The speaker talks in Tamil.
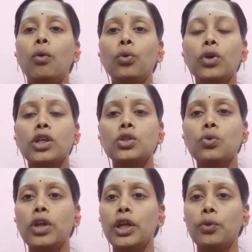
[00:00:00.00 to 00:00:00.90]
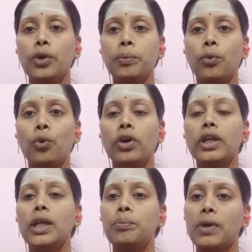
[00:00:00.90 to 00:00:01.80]
உன்னுடைய சூளை நோய் போக
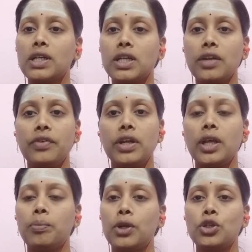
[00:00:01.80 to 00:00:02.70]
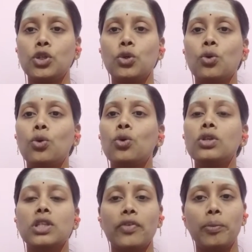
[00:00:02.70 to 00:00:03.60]
நீ பற்ற வேண்டிய பற்றுக்கோள்
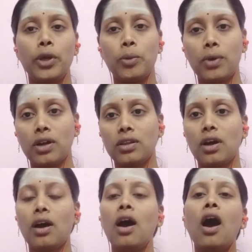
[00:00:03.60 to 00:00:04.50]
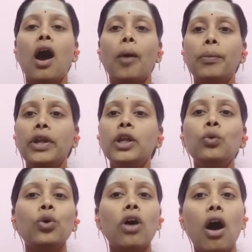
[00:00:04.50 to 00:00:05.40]
சிவபெருமான் தான் அப்படின்னு
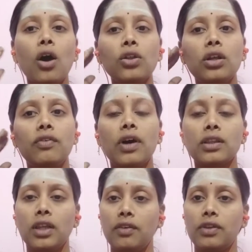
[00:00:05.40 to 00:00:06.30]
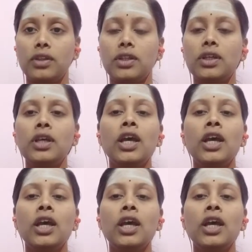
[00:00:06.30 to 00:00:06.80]
ஒரு ஆறுதல் வார்த்தை வந்து